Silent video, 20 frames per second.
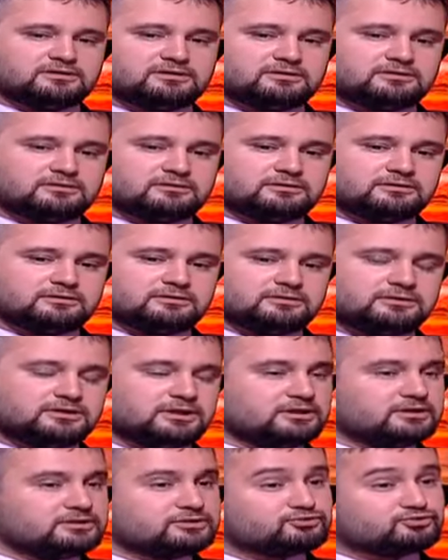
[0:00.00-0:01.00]
Ee,
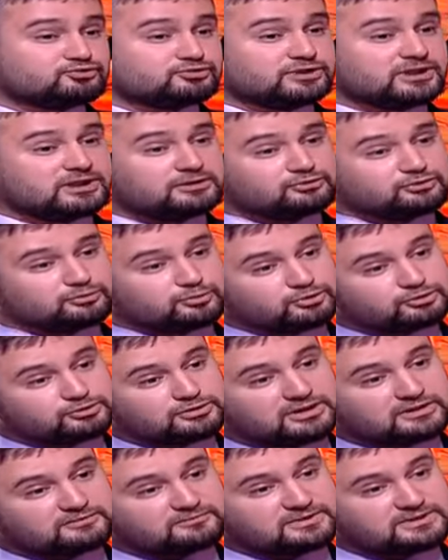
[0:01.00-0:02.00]
endüstriyel
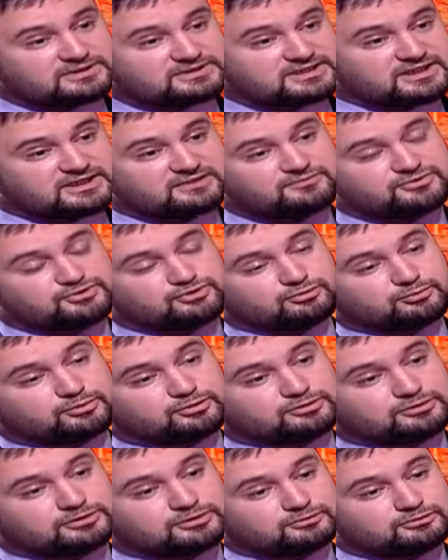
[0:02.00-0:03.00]
robotlar ve servis
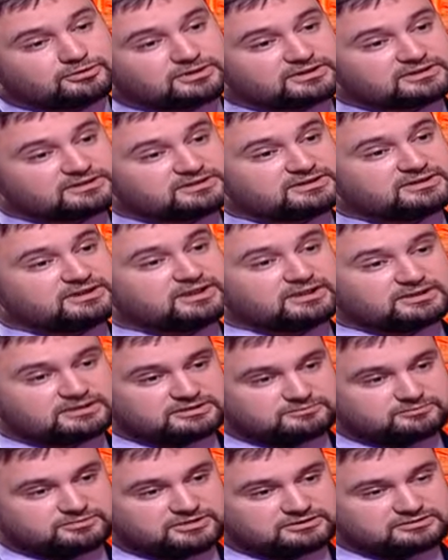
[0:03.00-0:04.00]
robotları olarak ikiye
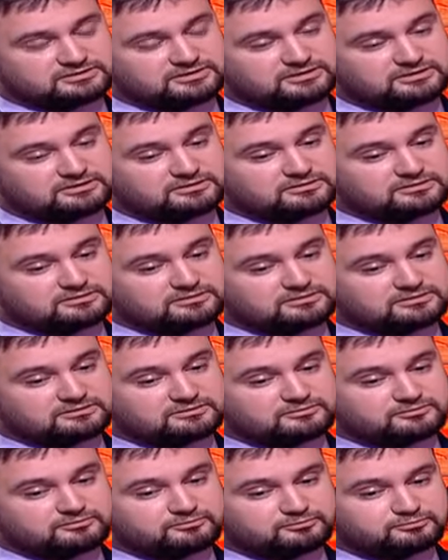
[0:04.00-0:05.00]
ayrılmakta.
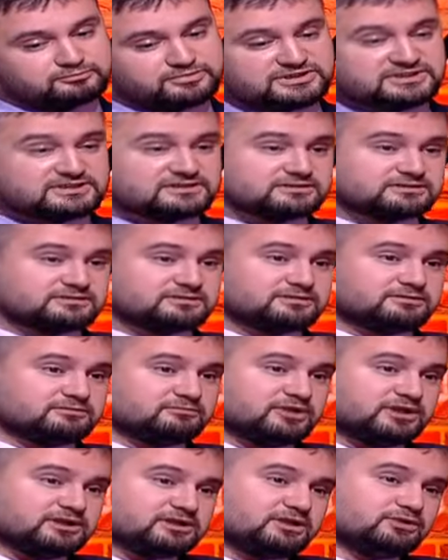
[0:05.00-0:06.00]
Biz
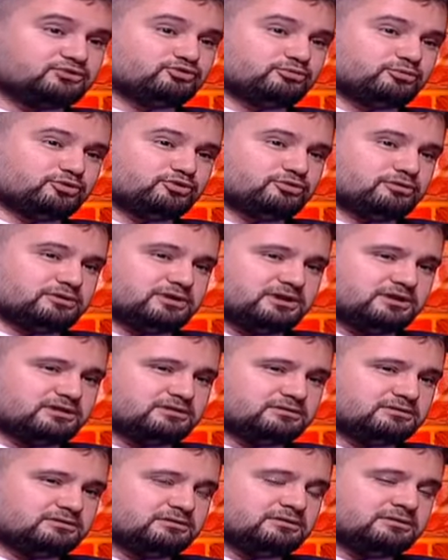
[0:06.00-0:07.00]
Balkan Robot
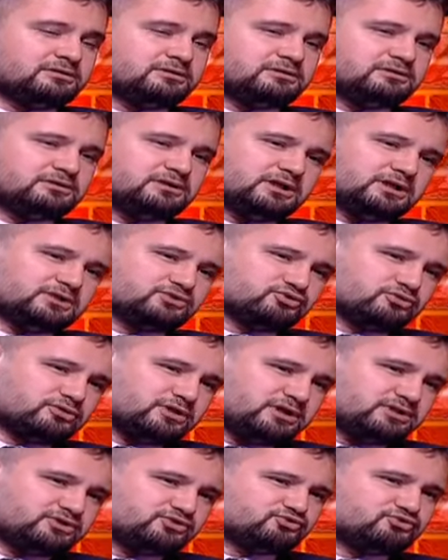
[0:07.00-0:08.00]
olarak daha
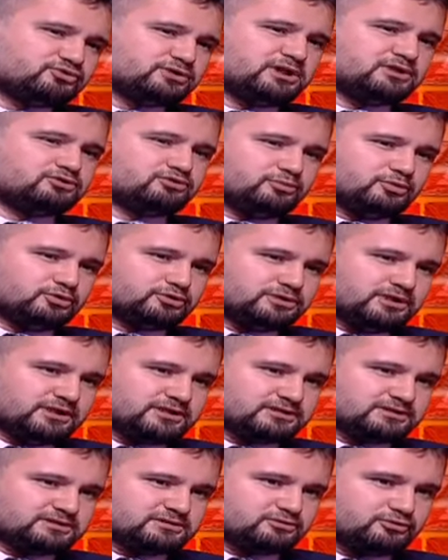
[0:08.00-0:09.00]
çok endüstriyel
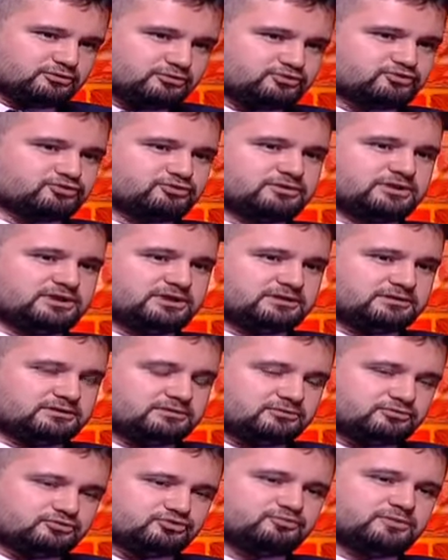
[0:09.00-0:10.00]
robotlar konusunda
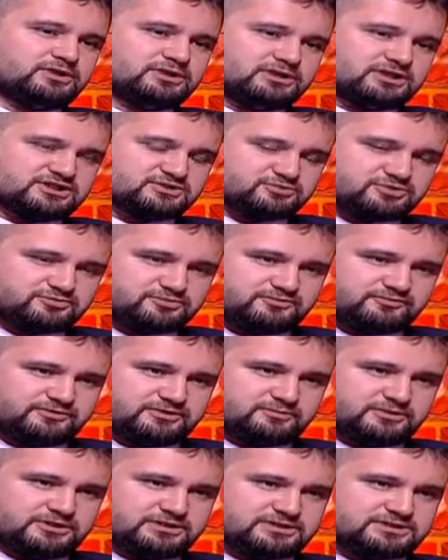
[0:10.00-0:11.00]
uzmanlaşmış bir
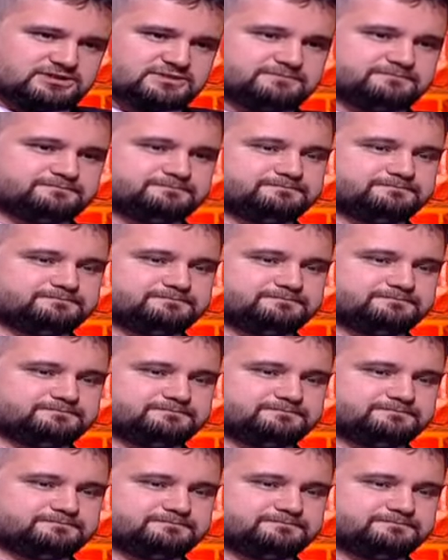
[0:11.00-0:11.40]
firmayız.